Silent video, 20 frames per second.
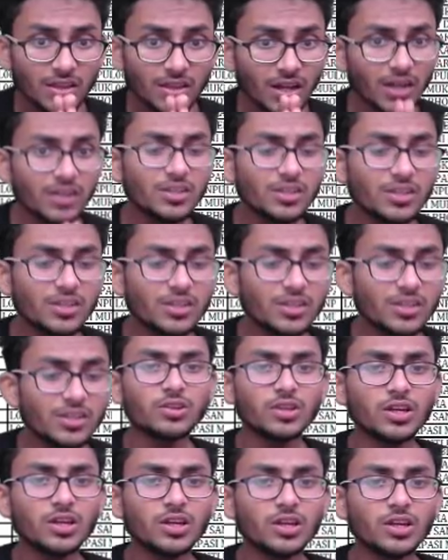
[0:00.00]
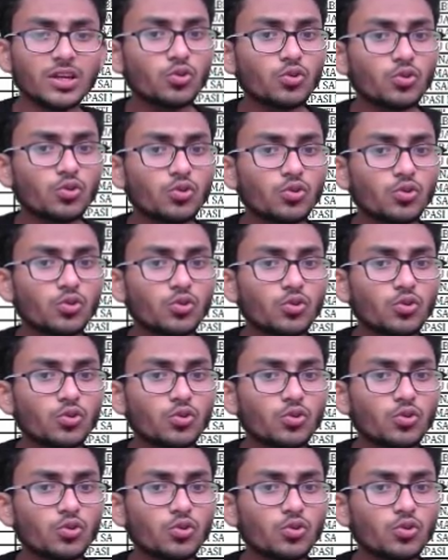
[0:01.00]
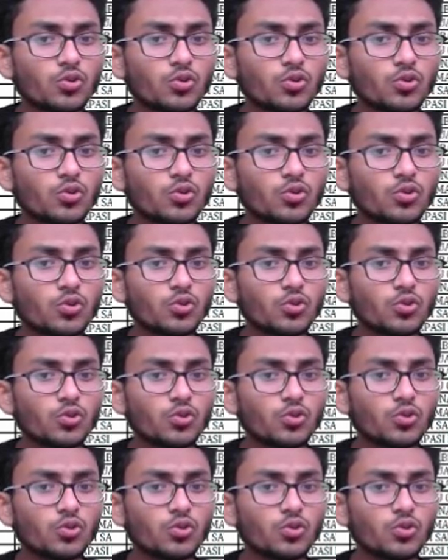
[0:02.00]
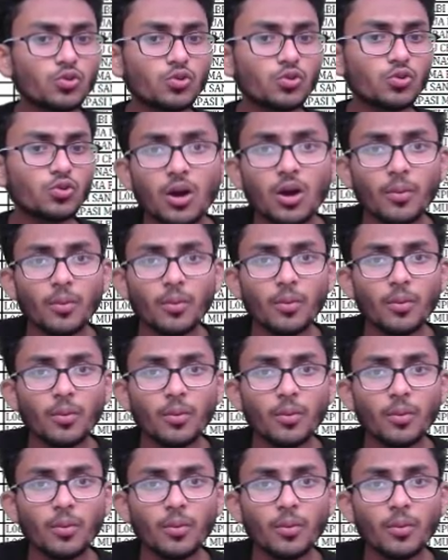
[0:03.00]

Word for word: থার্ড ডিসেম্বর থেকে শুরু হয়েছে এই ইন্টারভিউ প্রক্রিয়াটি এবং শেষ হবে